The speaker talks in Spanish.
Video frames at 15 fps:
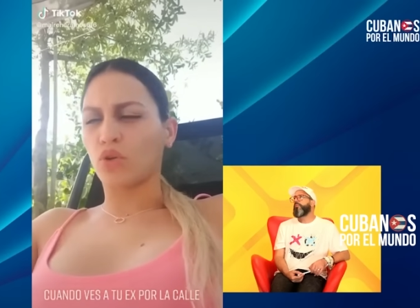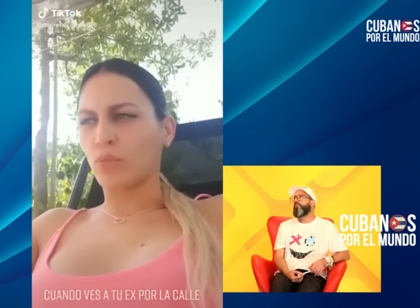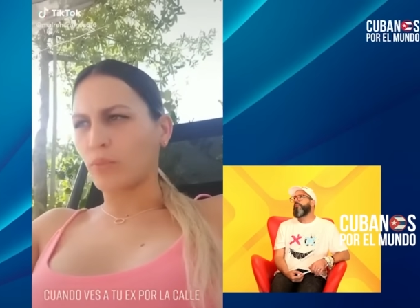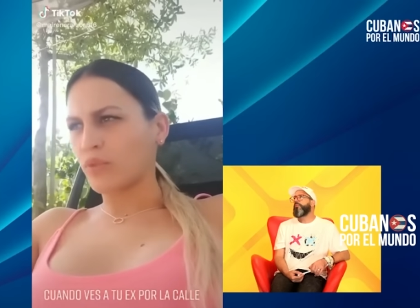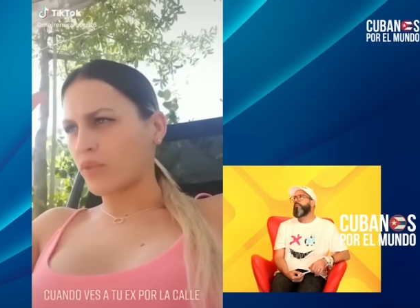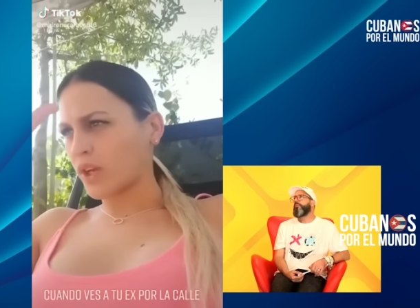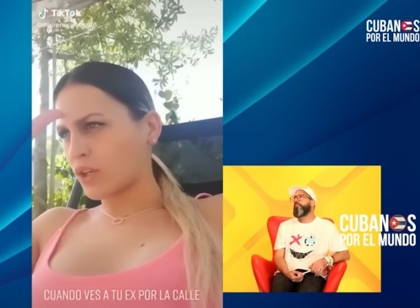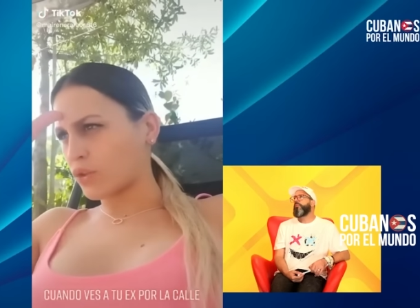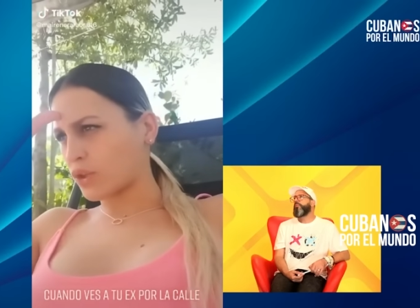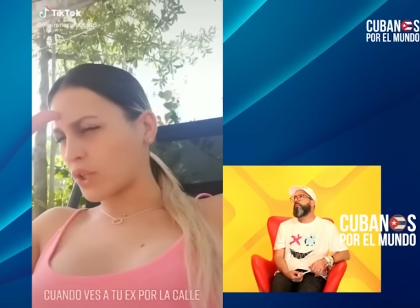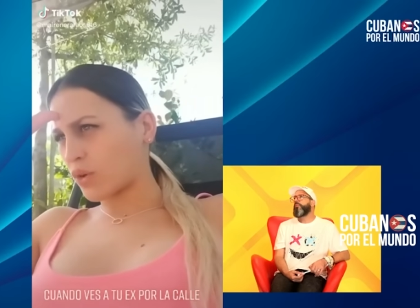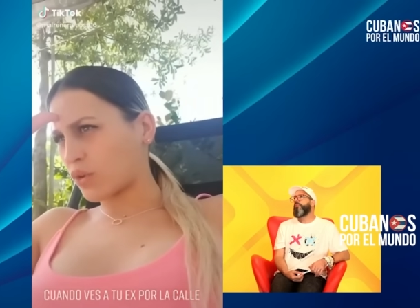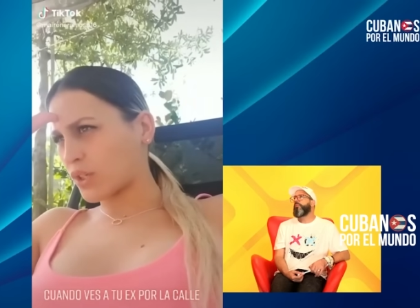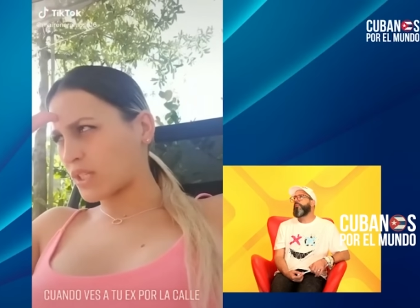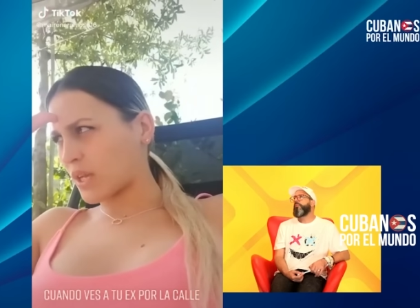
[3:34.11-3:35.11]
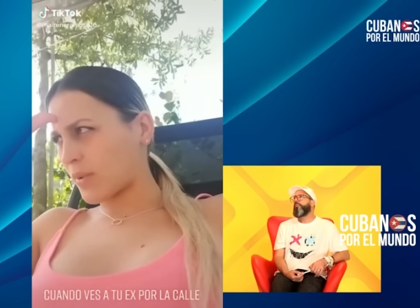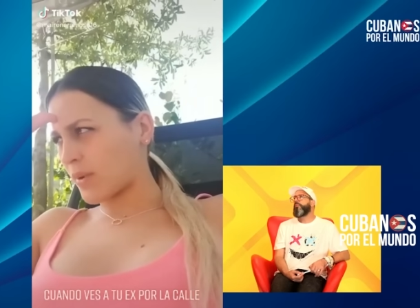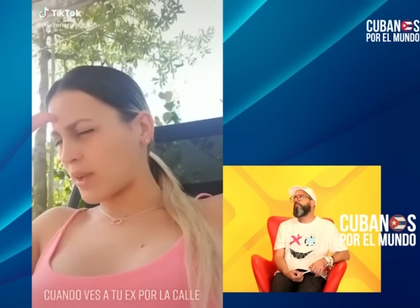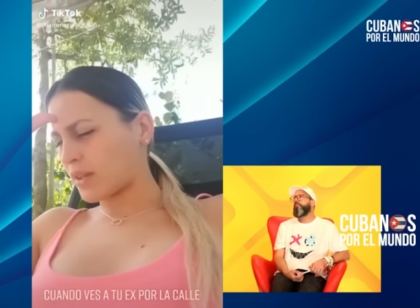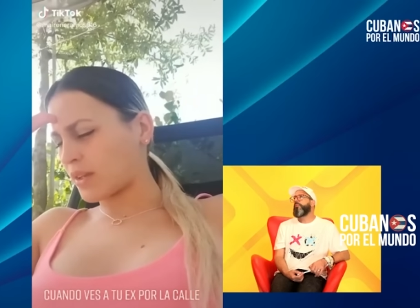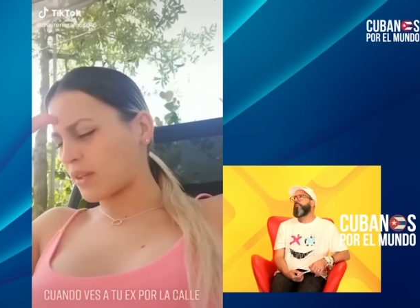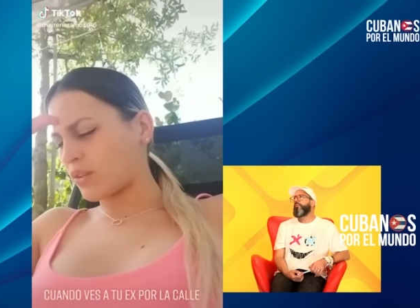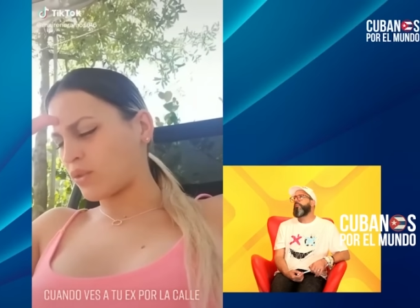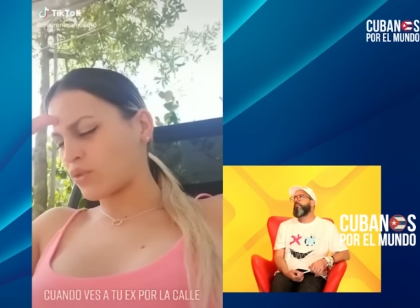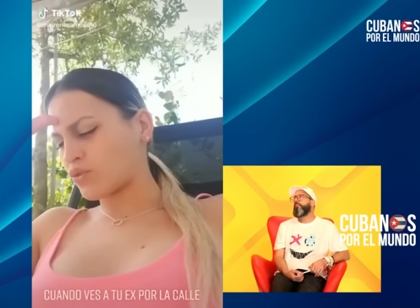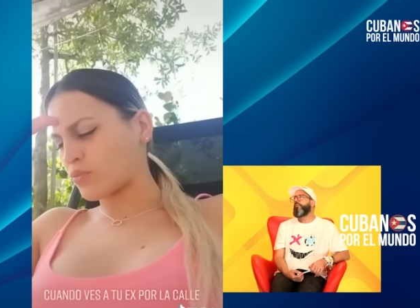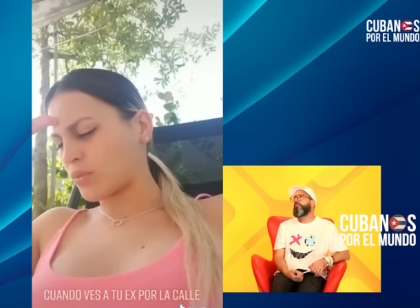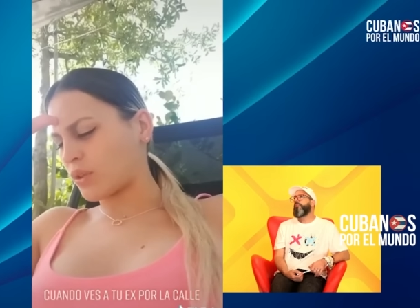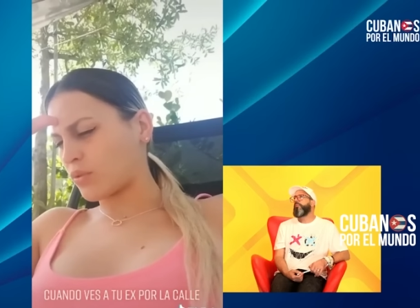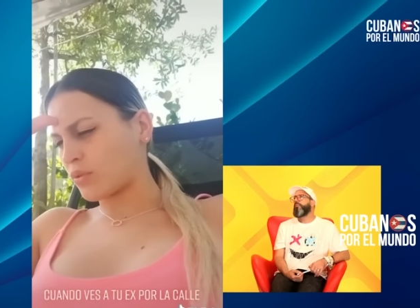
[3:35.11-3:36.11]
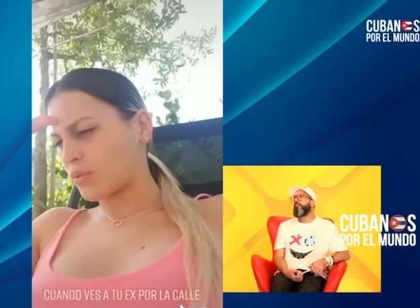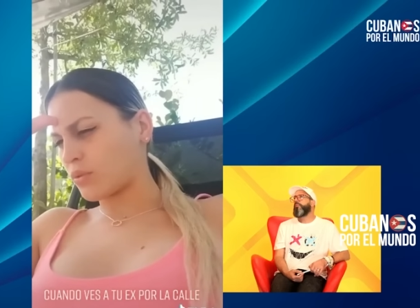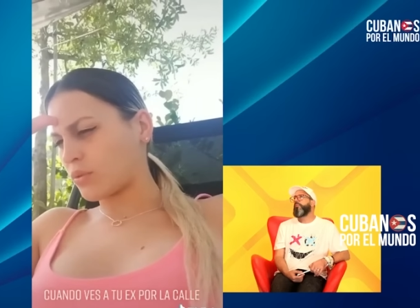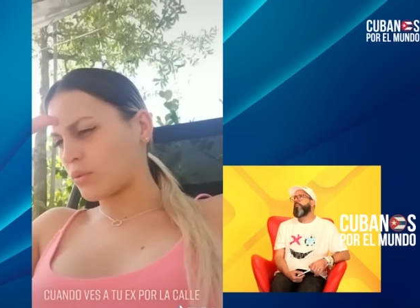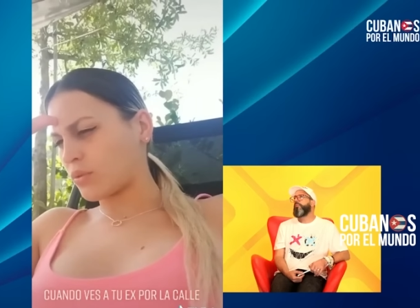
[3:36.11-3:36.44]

¿Cómo fue que yo andé con esa vaina, Dios mío?